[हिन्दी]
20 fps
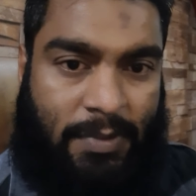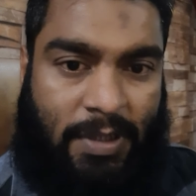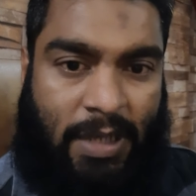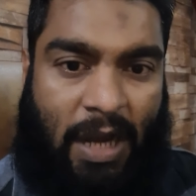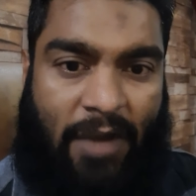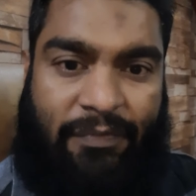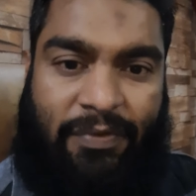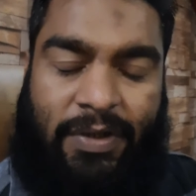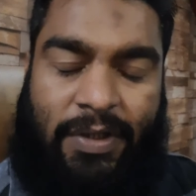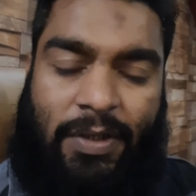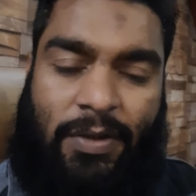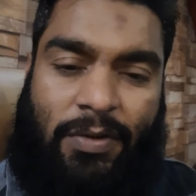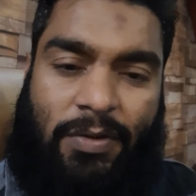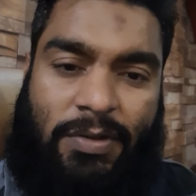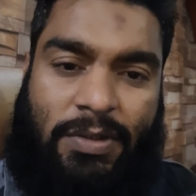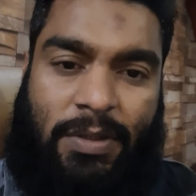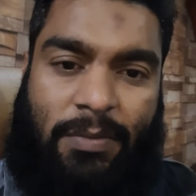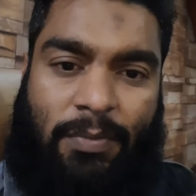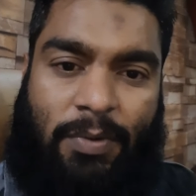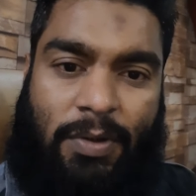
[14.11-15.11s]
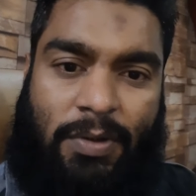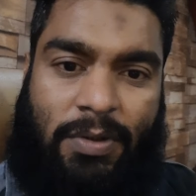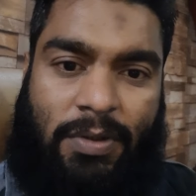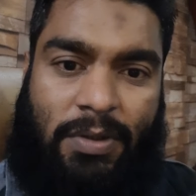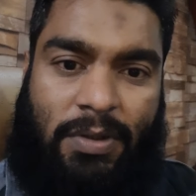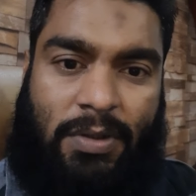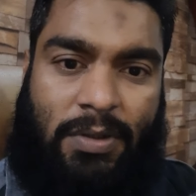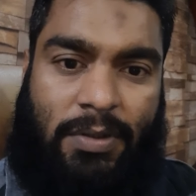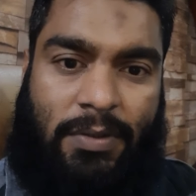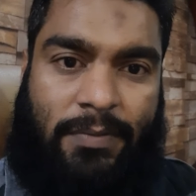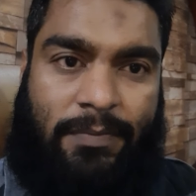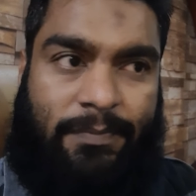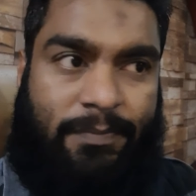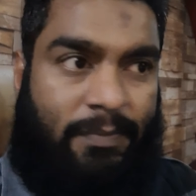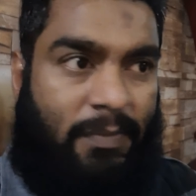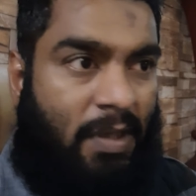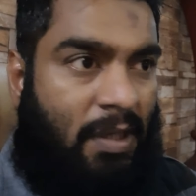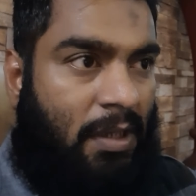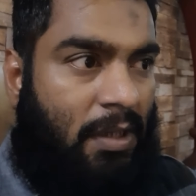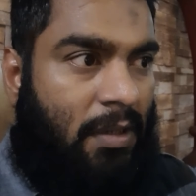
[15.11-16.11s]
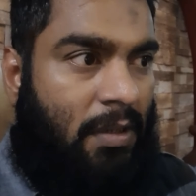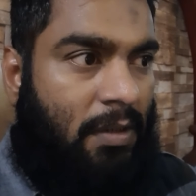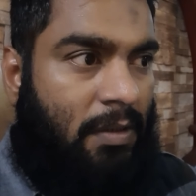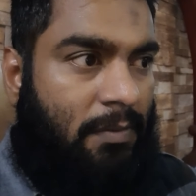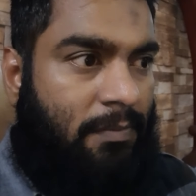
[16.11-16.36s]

काफ़ी दिनों से बहुत दिल